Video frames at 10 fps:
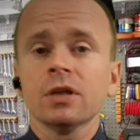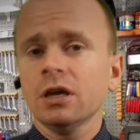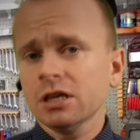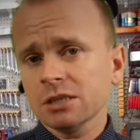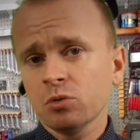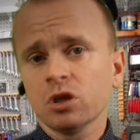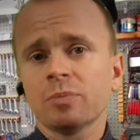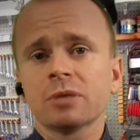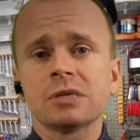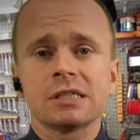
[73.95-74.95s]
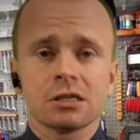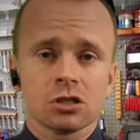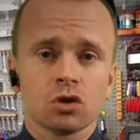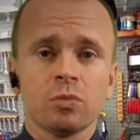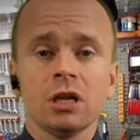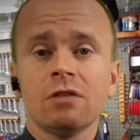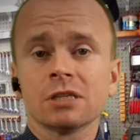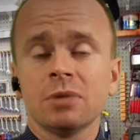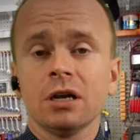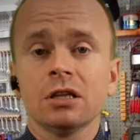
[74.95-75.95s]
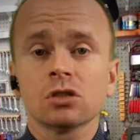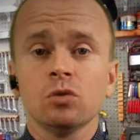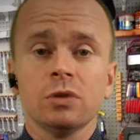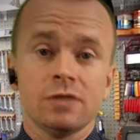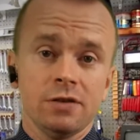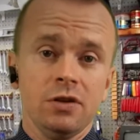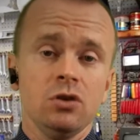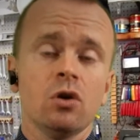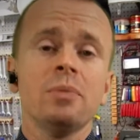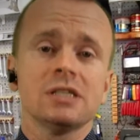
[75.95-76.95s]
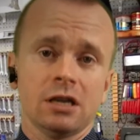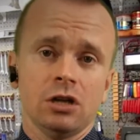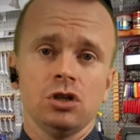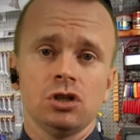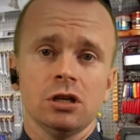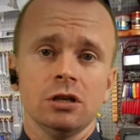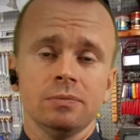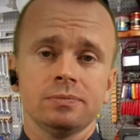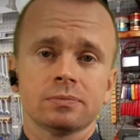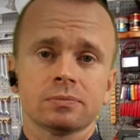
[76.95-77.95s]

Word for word: И не забудьте подписаться, чтобы для вас были доступны все видео без ограничений.